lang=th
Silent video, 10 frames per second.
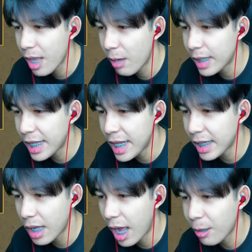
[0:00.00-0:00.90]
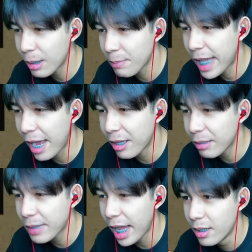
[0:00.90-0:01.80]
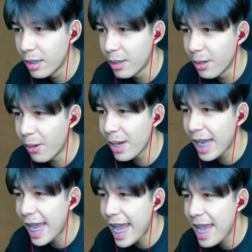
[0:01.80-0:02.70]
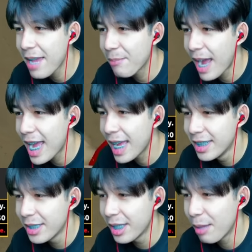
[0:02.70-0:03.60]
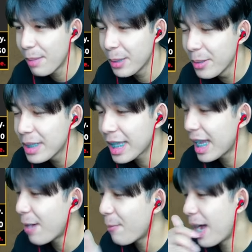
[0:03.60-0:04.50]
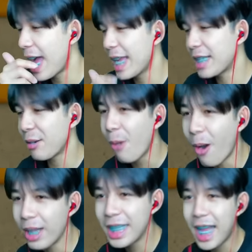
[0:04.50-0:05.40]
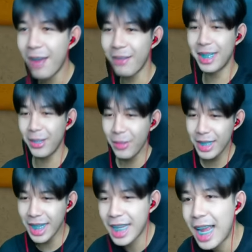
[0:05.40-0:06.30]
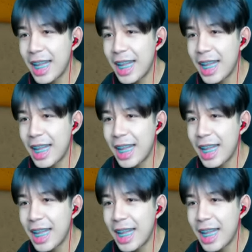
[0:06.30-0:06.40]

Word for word: เอาไหนอีกเอาน้ำแข็งเอาน้ำแข็งโอเคมาเดี๋ยวเรามาลุ้นกันนะครับว่าไอ้เจ้าหมอนี่เนี่ยมันจะรู้สึกไง